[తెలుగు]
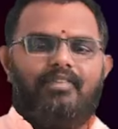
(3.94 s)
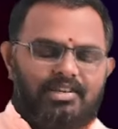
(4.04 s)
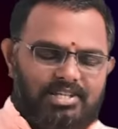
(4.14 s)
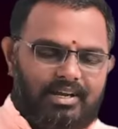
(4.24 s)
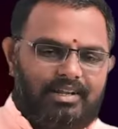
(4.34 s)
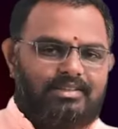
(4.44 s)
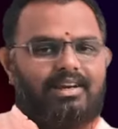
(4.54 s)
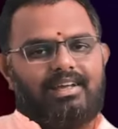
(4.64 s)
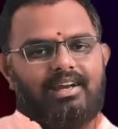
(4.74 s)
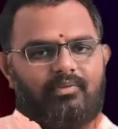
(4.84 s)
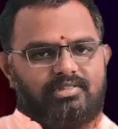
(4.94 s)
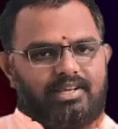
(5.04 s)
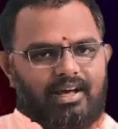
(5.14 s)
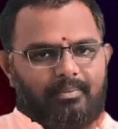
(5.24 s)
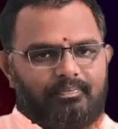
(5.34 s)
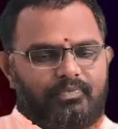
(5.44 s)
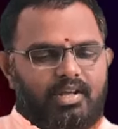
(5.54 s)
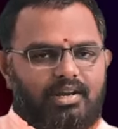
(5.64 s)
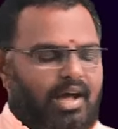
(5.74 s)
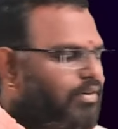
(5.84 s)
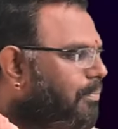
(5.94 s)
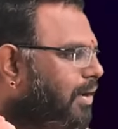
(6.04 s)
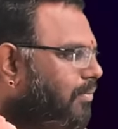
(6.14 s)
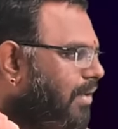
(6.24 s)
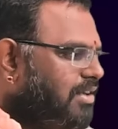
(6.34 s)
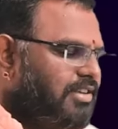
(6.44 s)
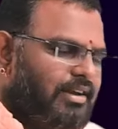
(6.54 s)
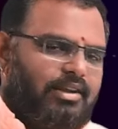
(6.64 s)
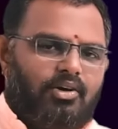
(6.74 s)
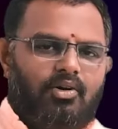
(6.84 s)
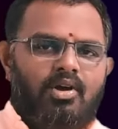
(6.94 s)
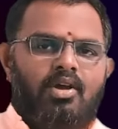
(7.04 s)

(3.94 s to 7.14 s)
వీక్షకులందరికీ నమస్కారం నవంబర్ మాసంలో